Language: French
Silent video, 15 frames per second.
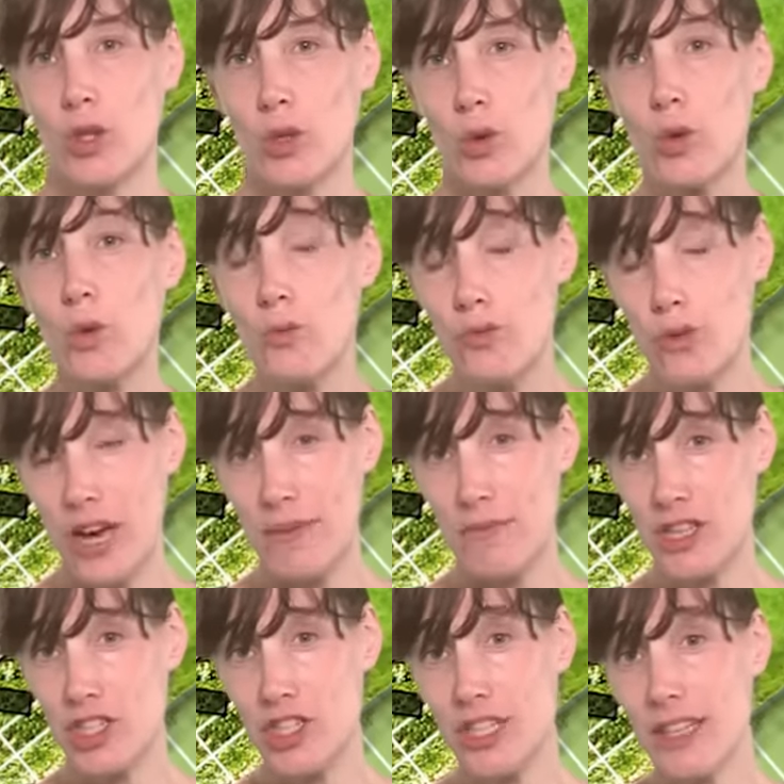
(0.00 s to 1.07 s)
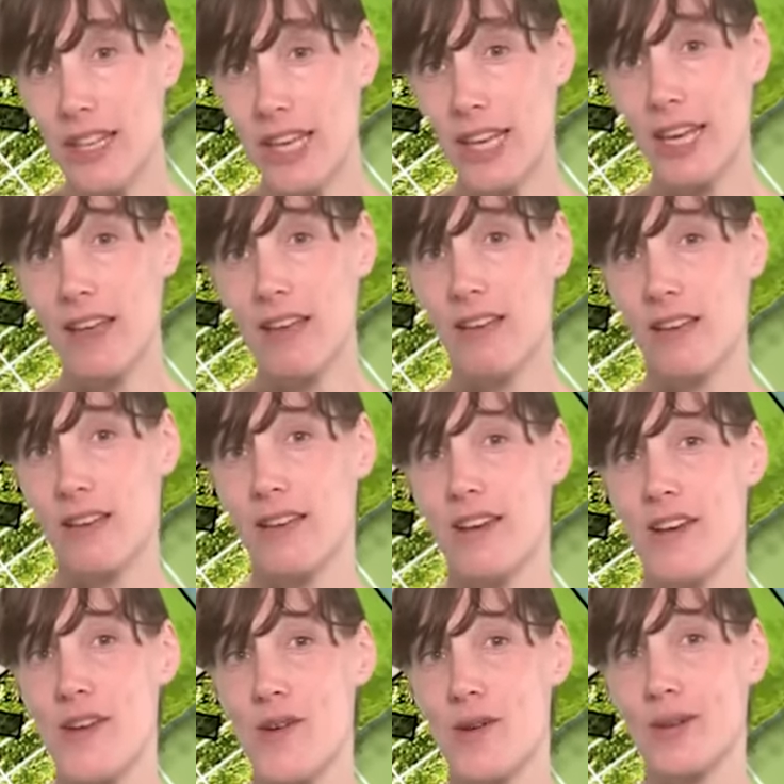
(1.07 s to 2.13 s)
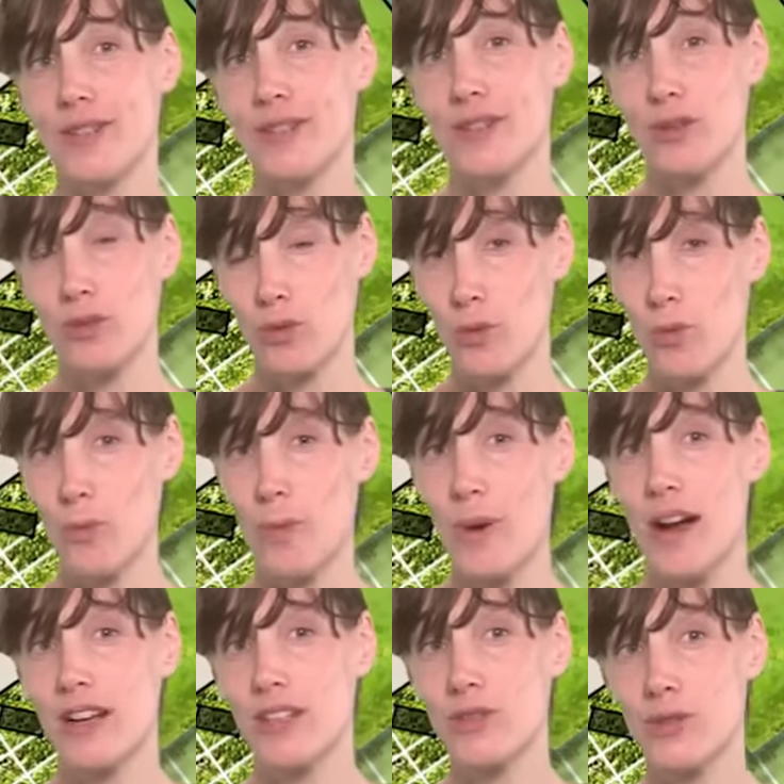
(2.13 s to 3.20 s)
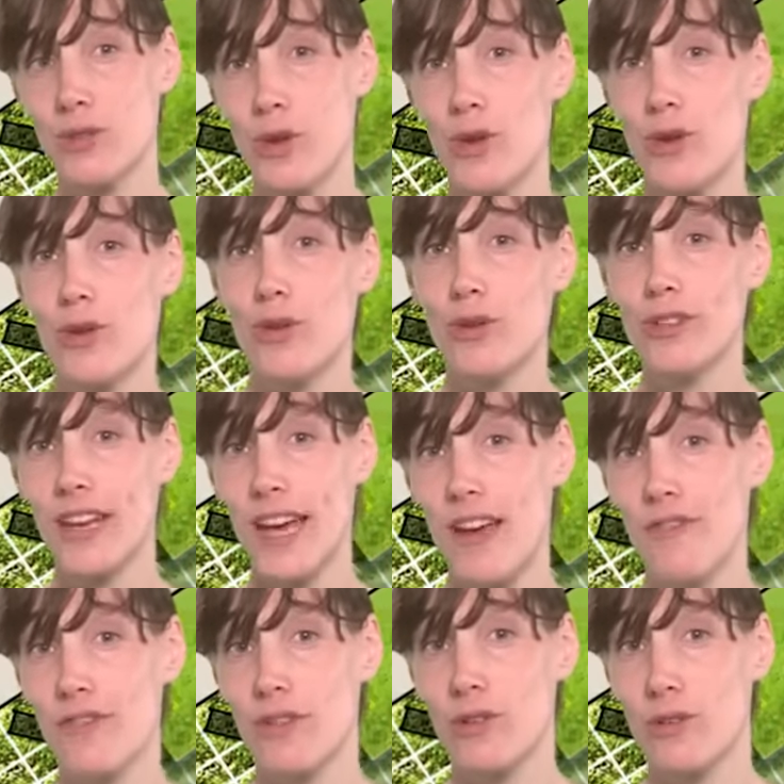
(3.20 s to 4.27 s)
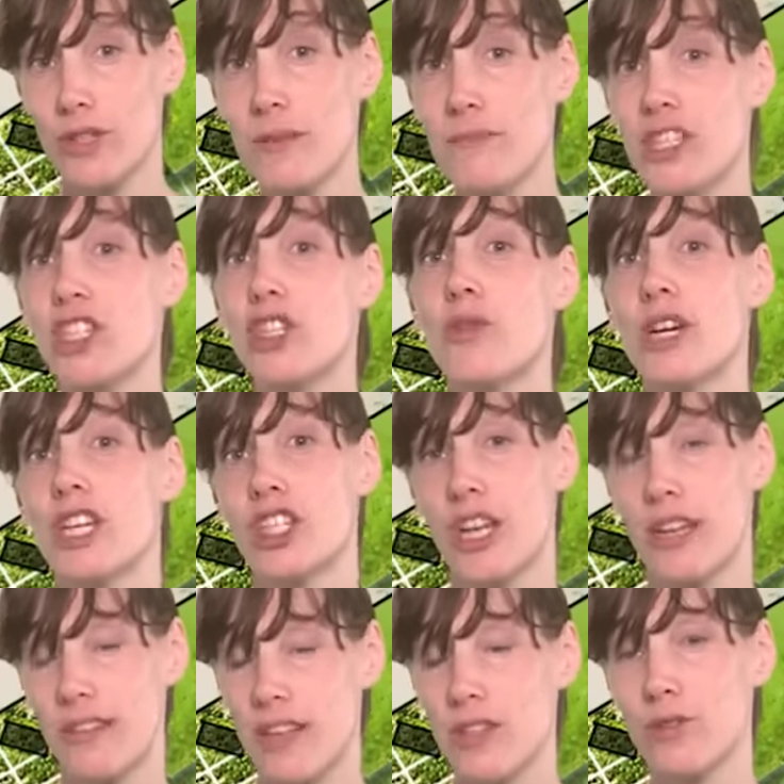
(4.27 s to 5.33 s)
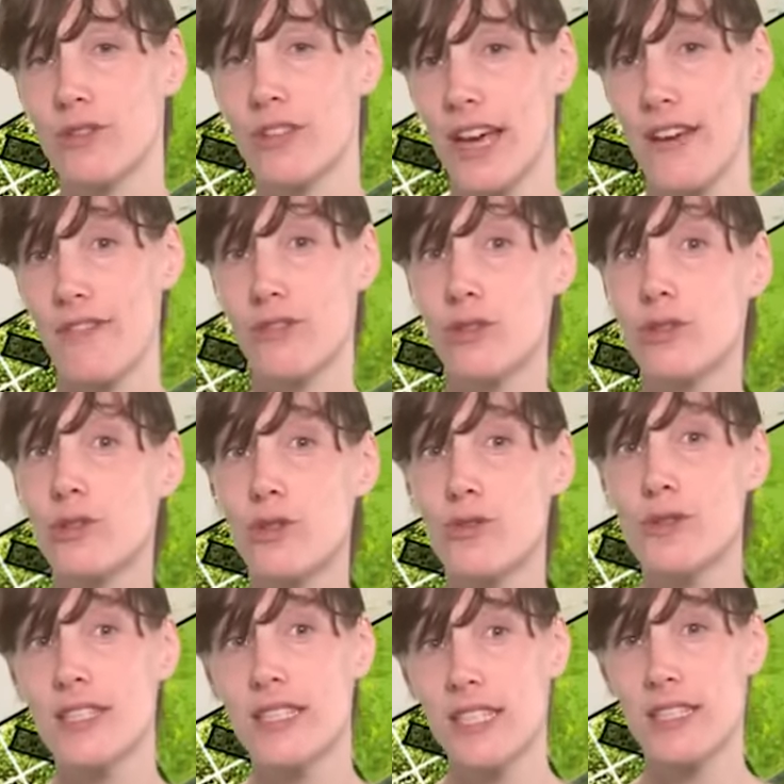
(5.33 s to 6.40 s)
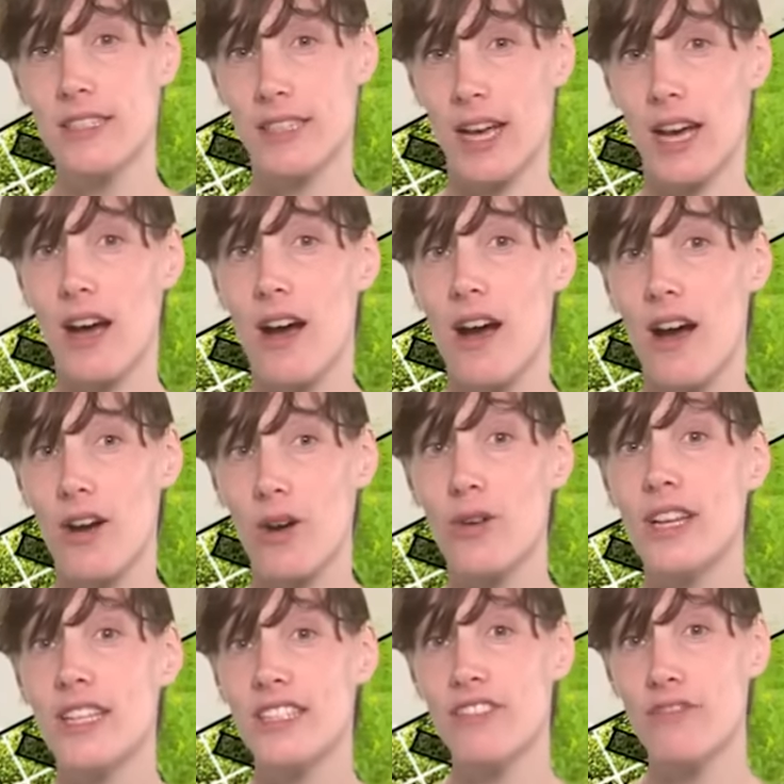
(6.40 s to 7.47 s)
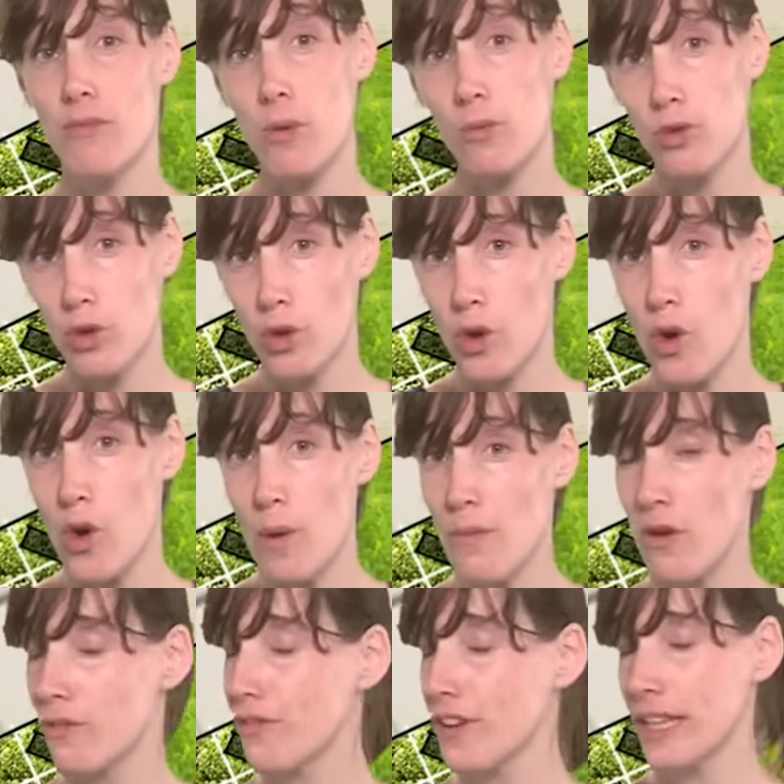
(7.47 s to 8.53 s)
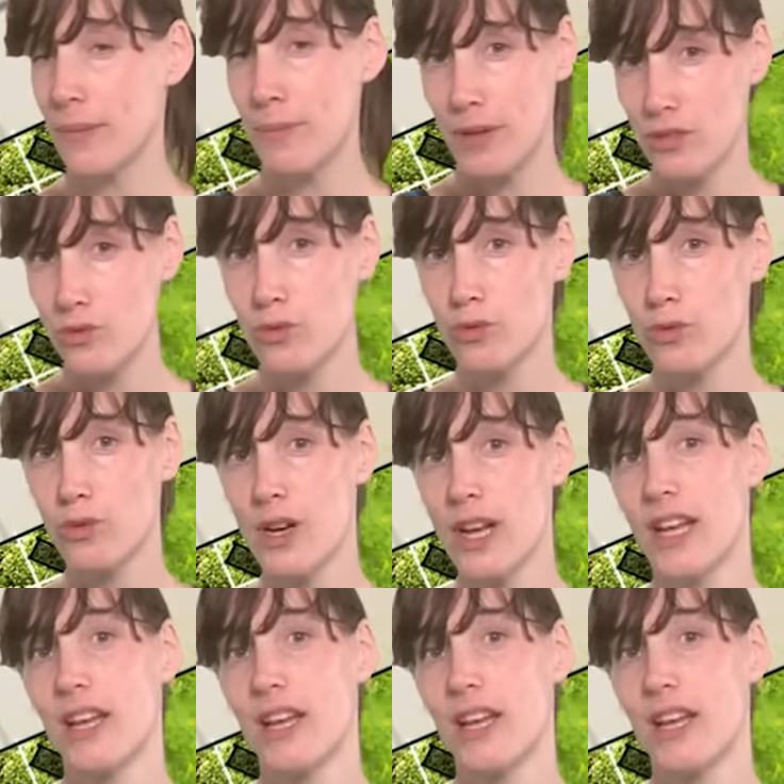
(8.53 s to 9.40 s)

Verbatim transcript: Donc on pourrait imaginer, euh, quand on part sur le, trèfle, en imaginant un jardin de trèfle, que celui-ci sera relativement monochrome. En fait, pas du tout.